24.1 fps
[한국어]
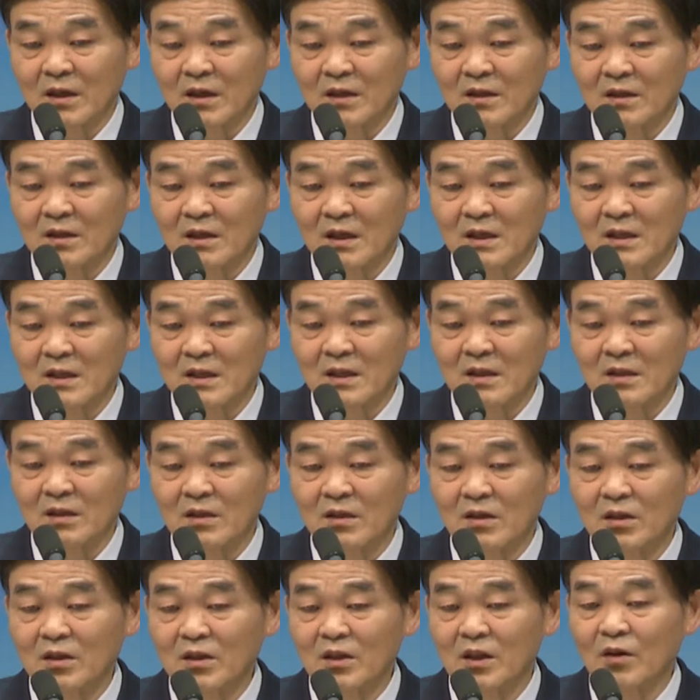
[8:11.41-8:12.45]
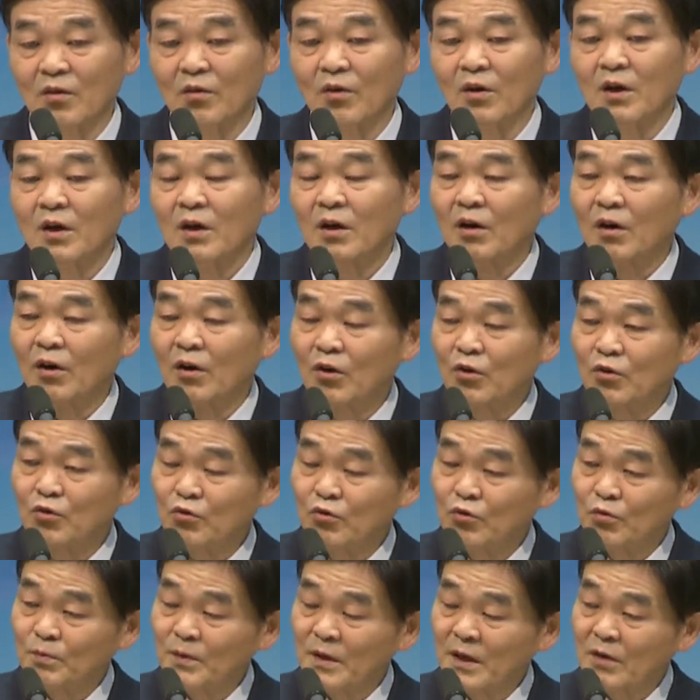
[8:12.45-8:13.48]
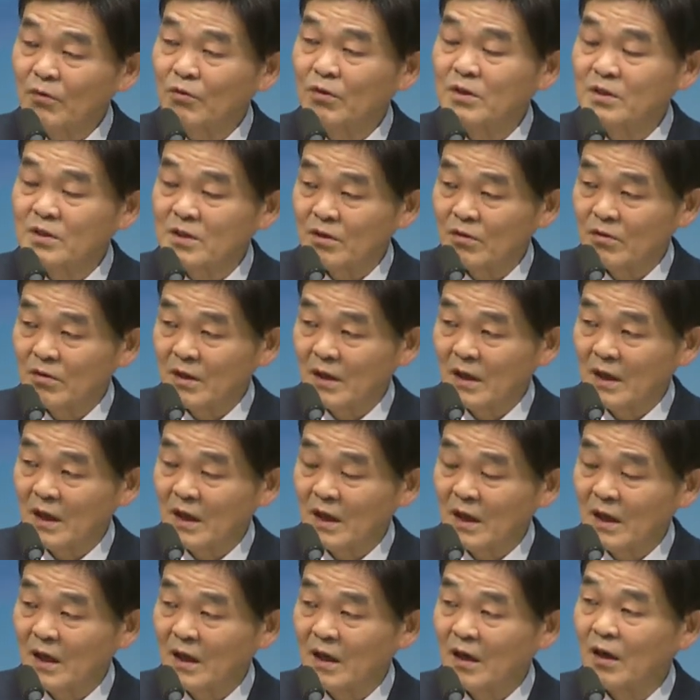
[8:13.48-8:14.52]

그러나 이제는 너희 띠 어둠의 권세로다.